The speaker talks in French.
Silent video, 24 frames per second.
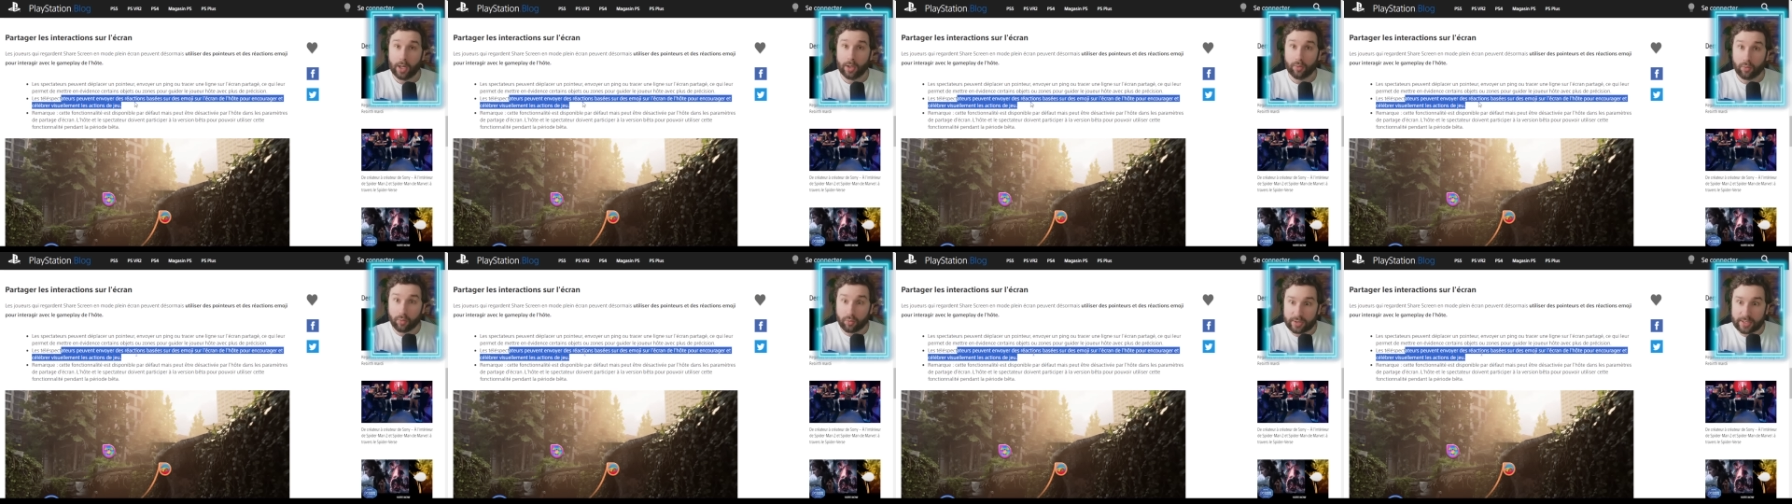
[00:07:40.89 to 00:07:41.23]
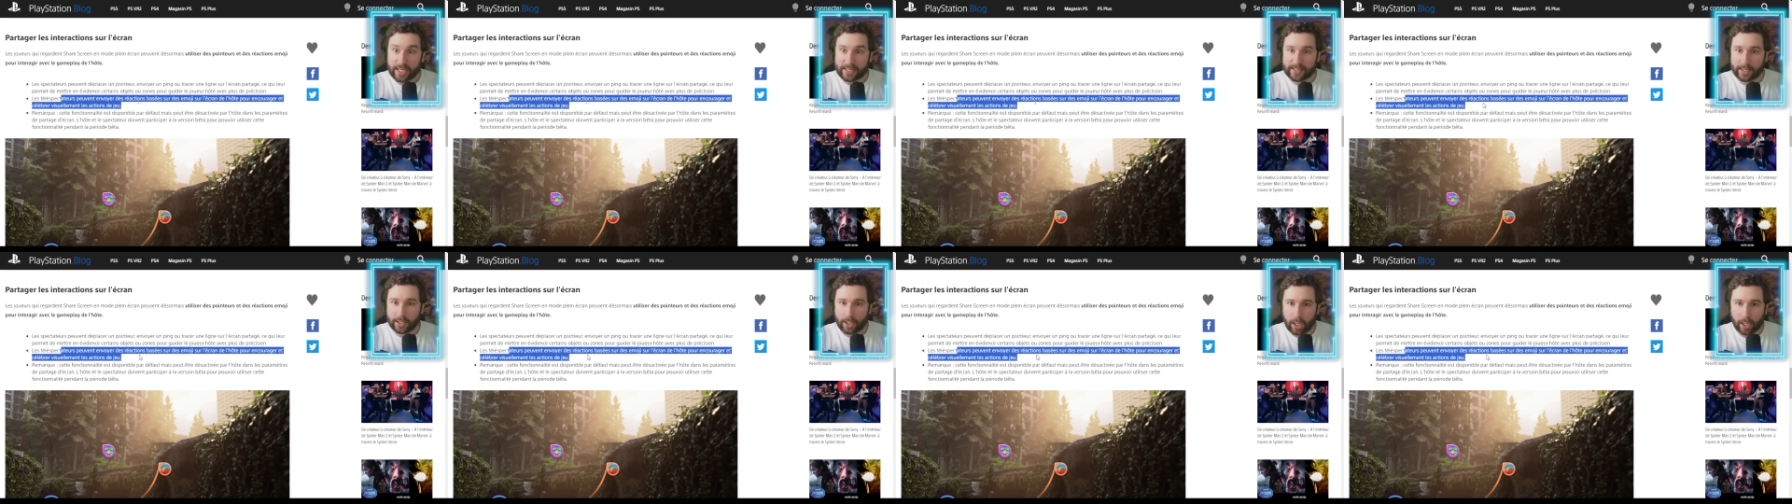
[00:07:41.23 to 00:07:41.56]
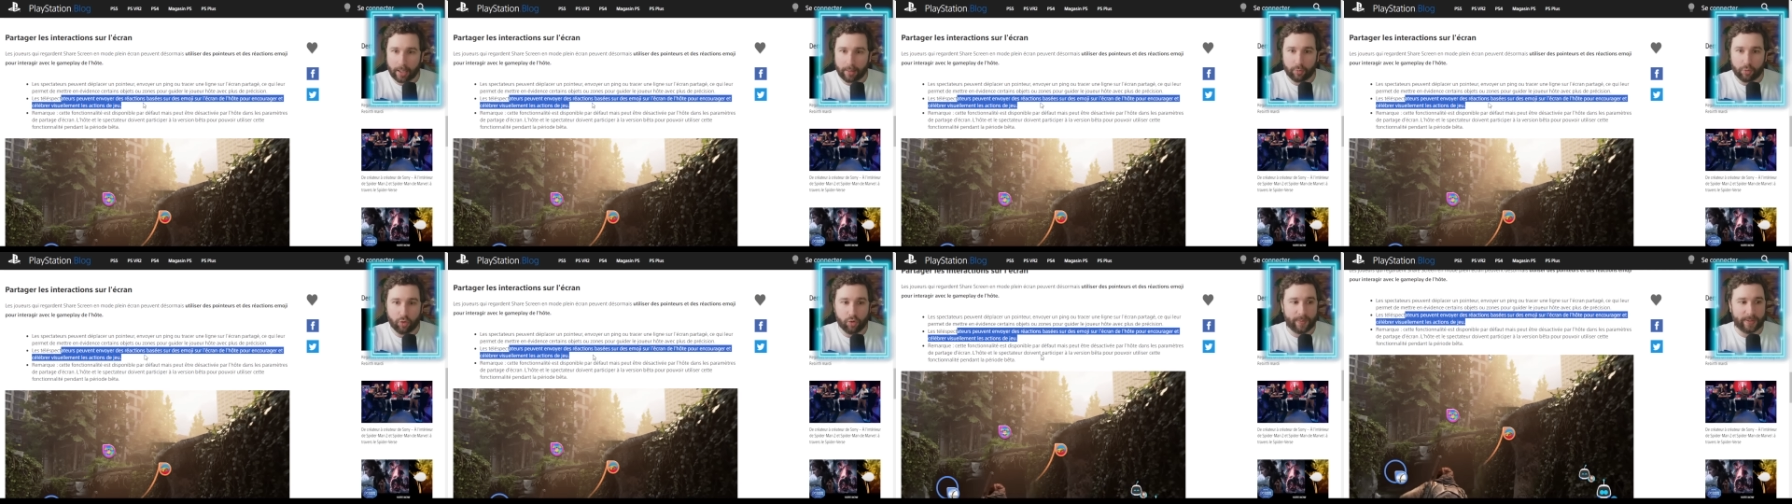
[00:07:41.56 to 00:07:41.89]
Donc ça c'est quand
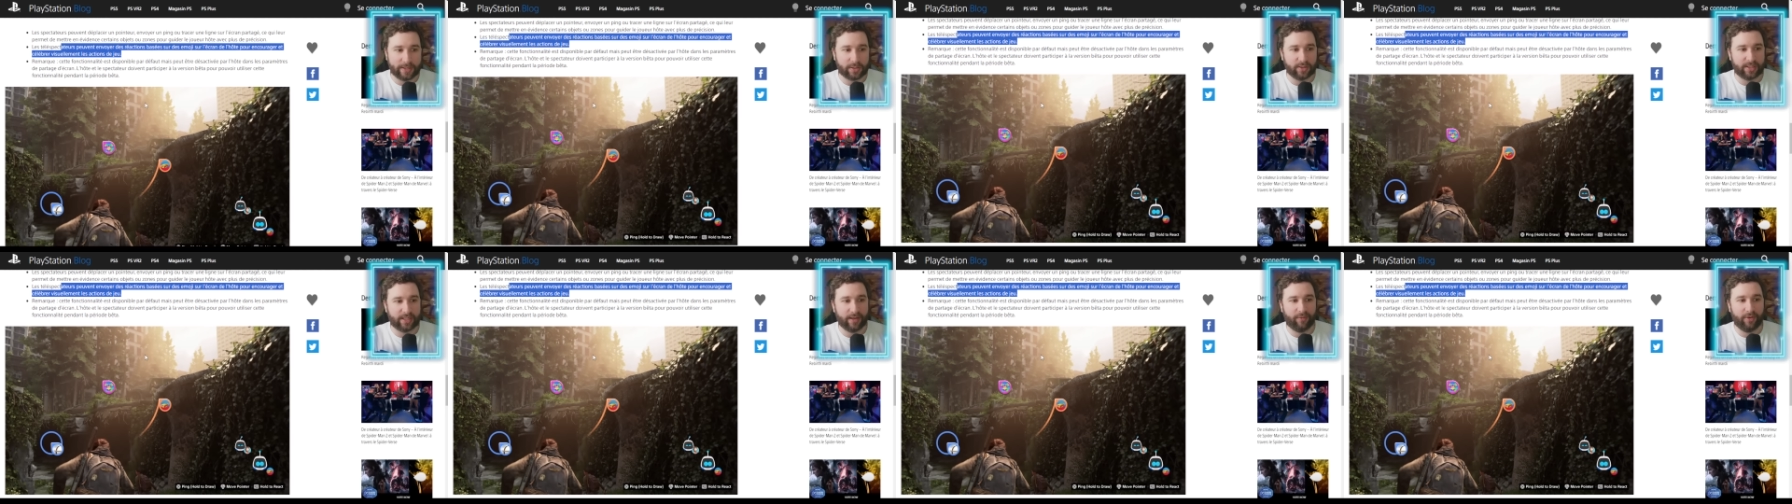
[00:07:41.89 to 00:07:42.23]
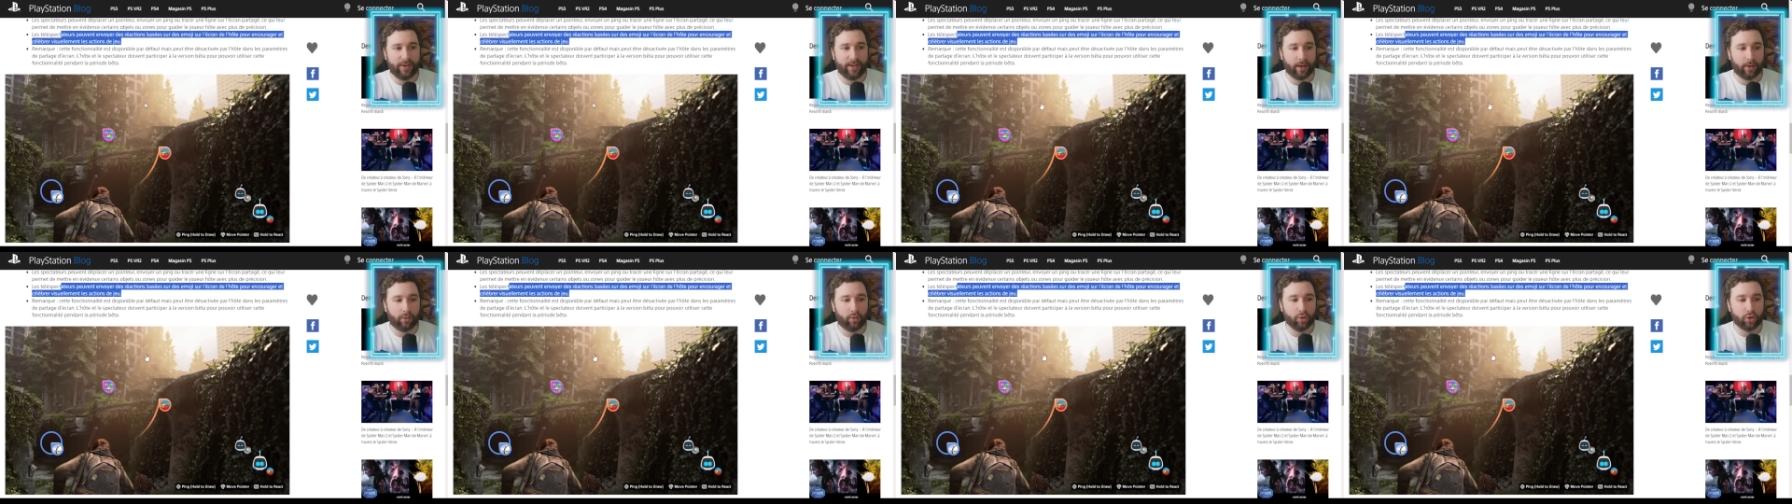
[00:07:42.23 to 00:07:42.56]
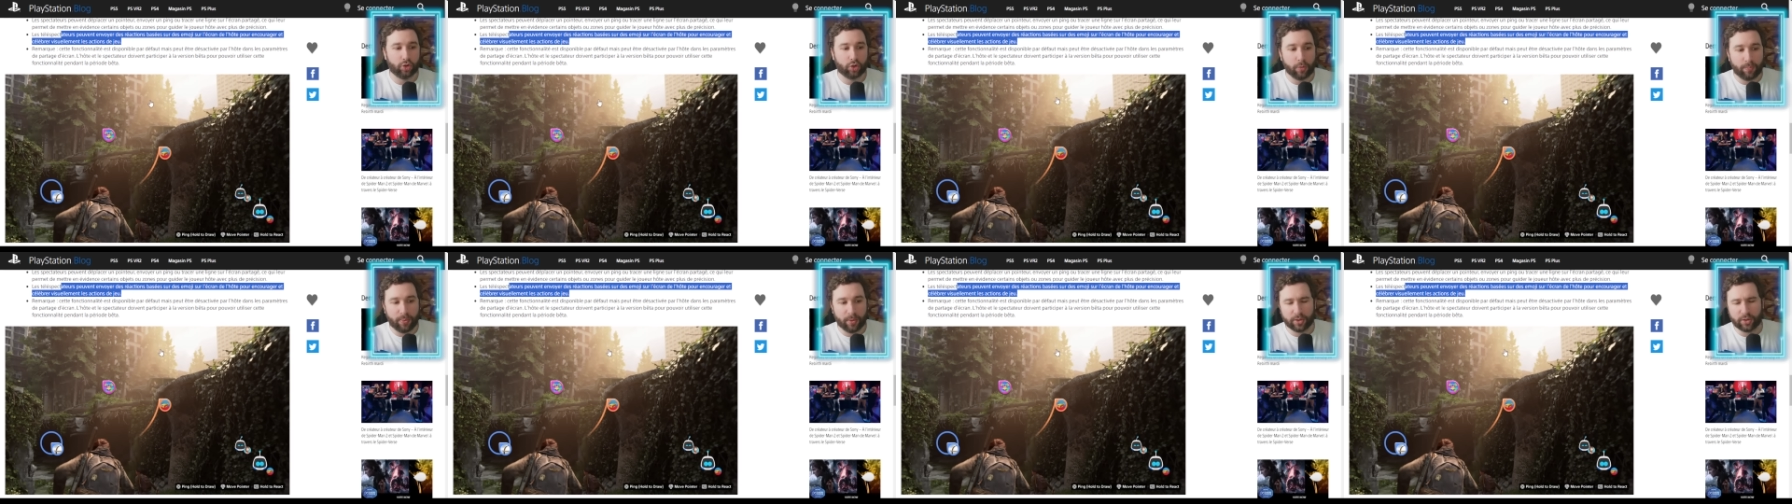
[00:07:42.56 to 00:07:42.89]
même cool parce que ça veut dire que
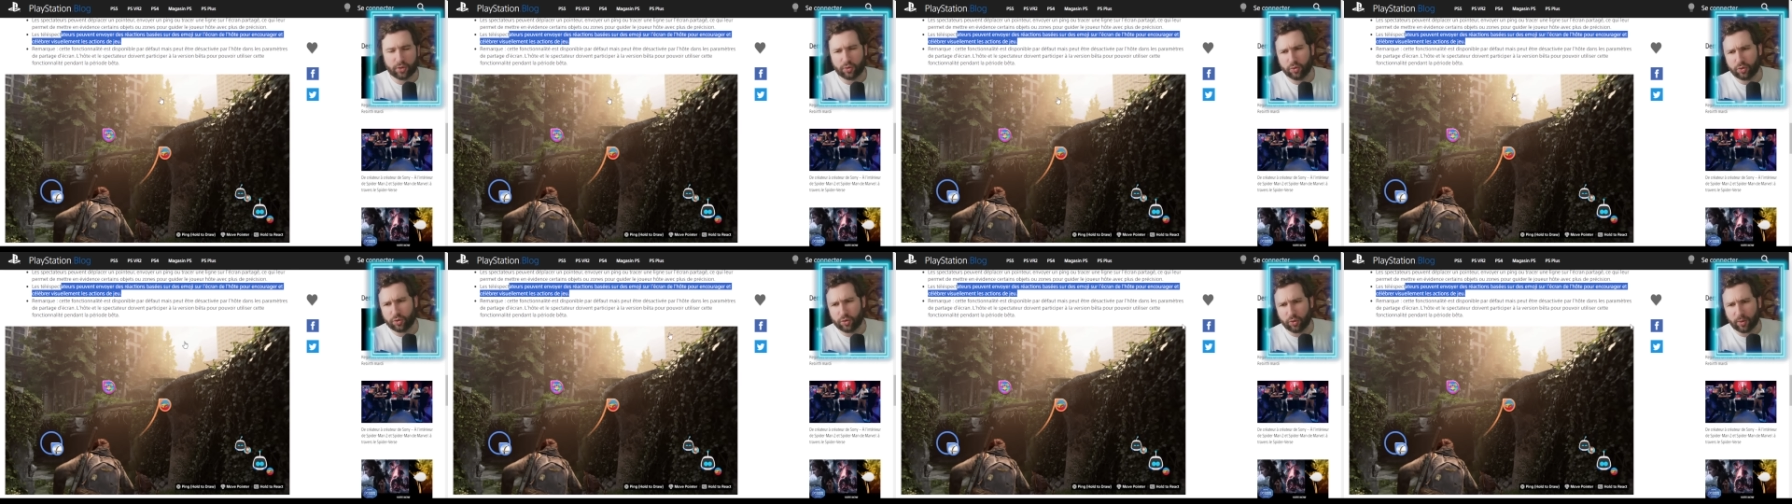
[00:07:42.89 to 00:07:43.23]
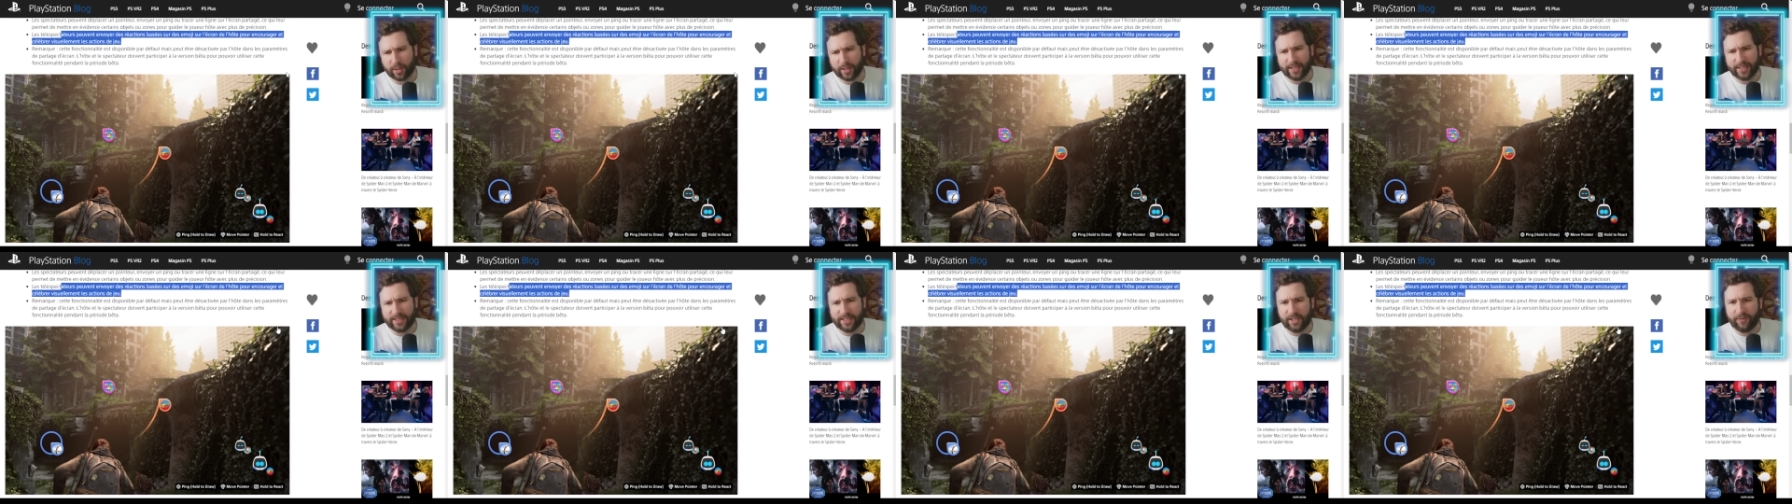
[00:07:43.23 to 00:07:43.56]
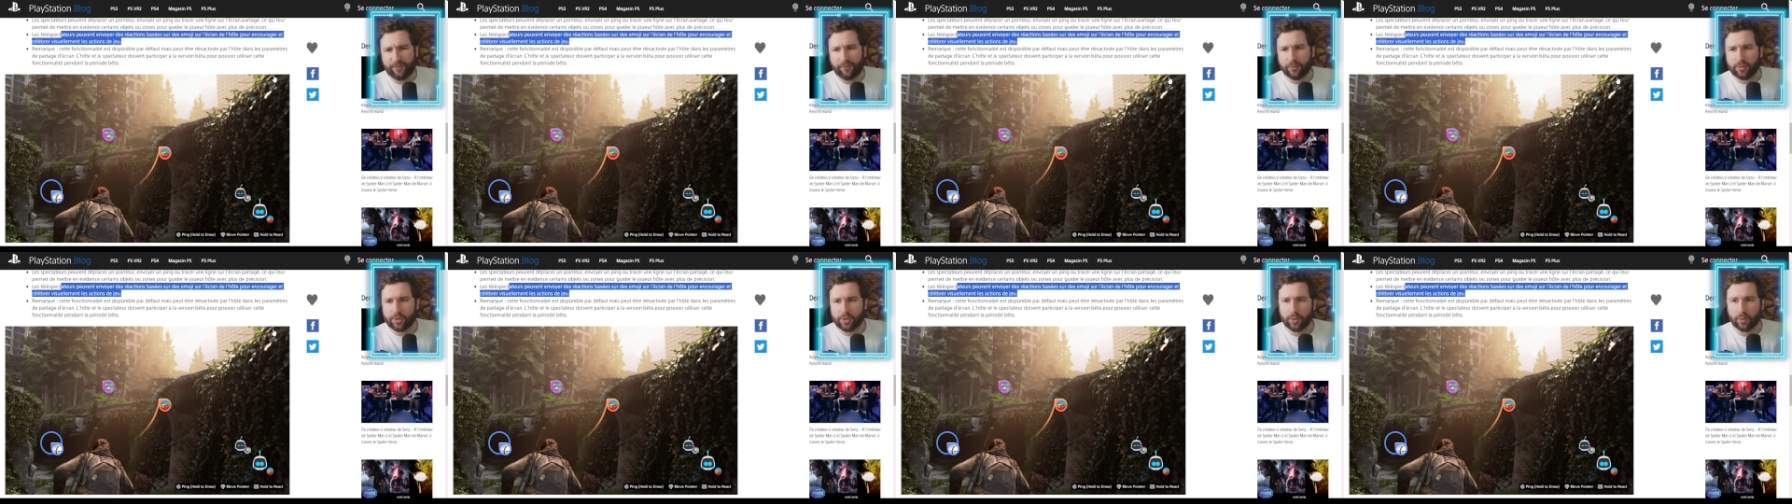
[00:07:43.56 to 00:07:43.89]
je pense que sur les
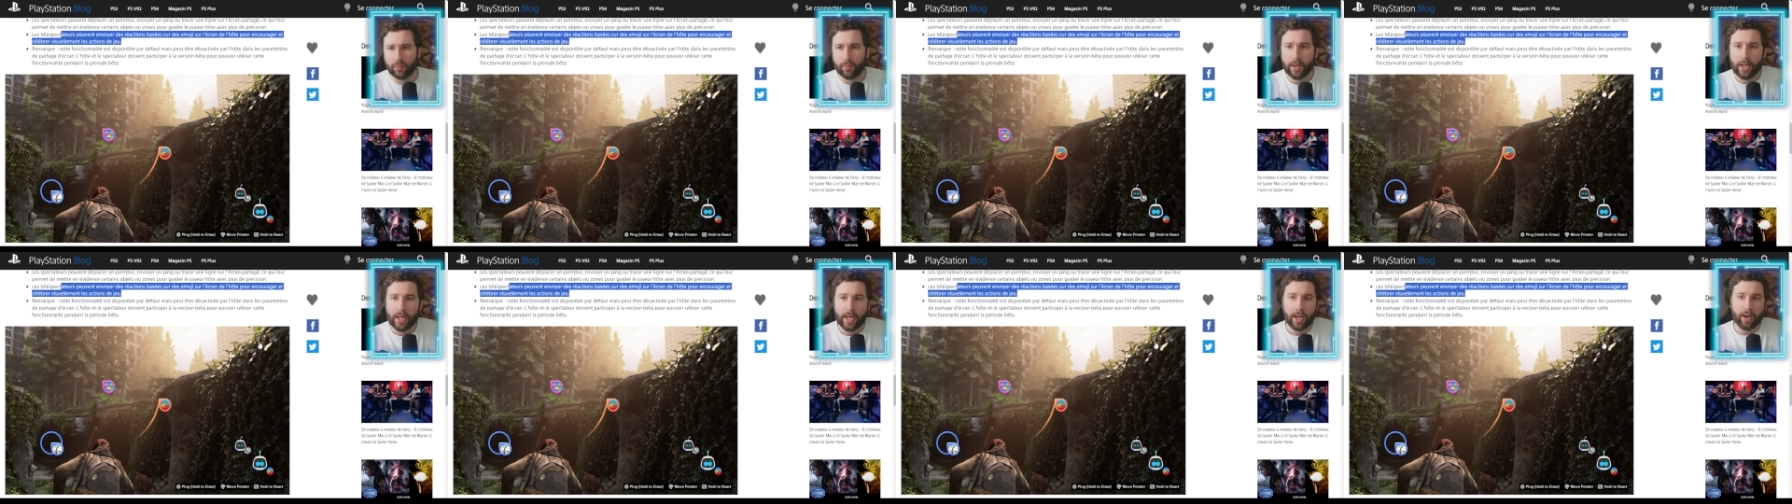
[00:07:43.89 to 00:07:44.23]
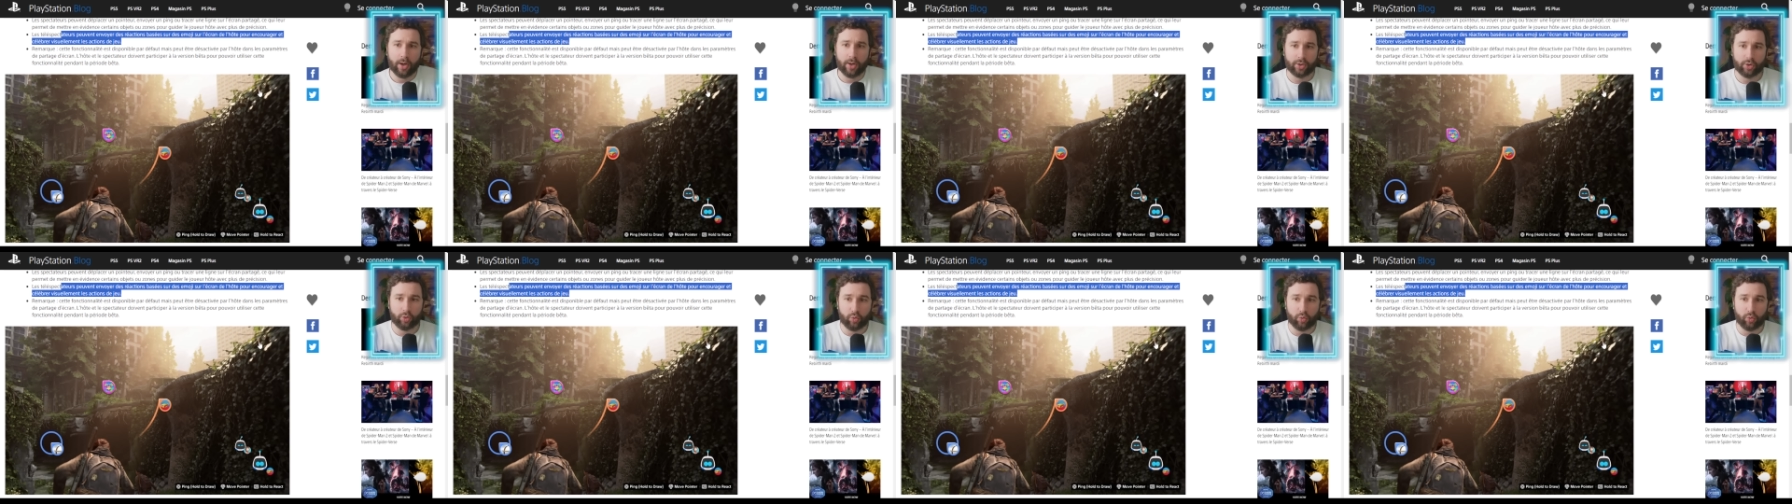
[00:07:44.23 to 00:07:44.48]
diffusions euh,